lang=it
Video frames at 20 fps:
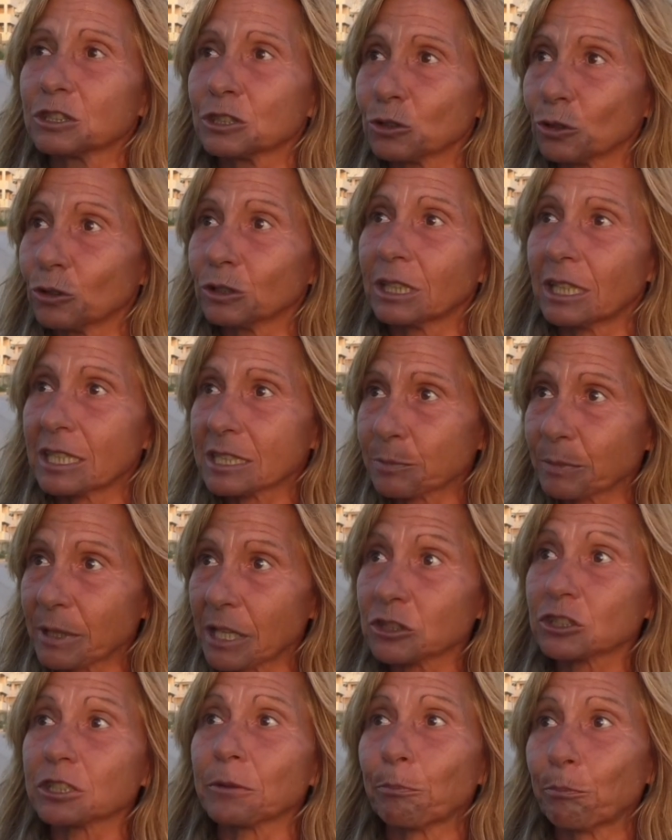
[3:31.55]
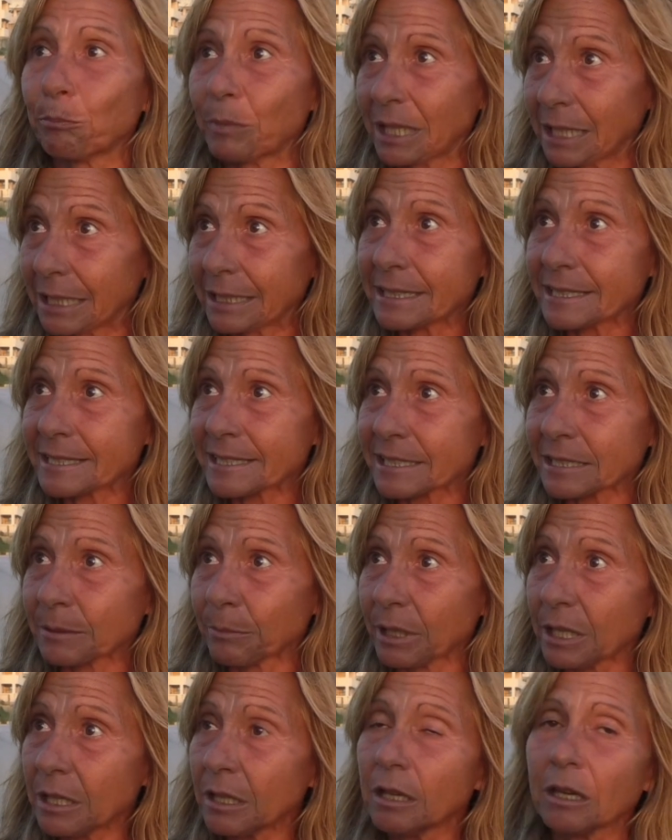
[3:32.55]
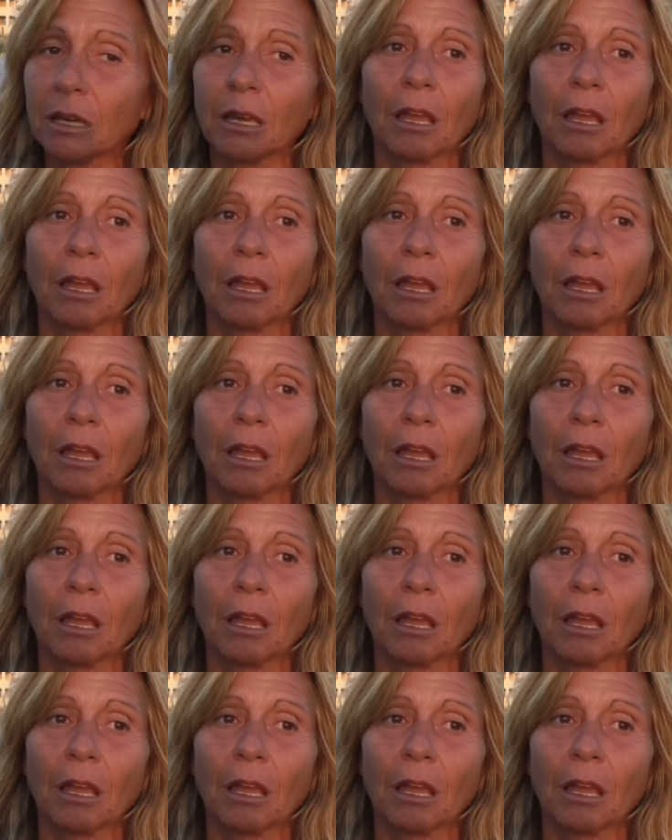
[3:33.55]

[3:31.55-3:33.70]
ci sono delle spiagge bellissime,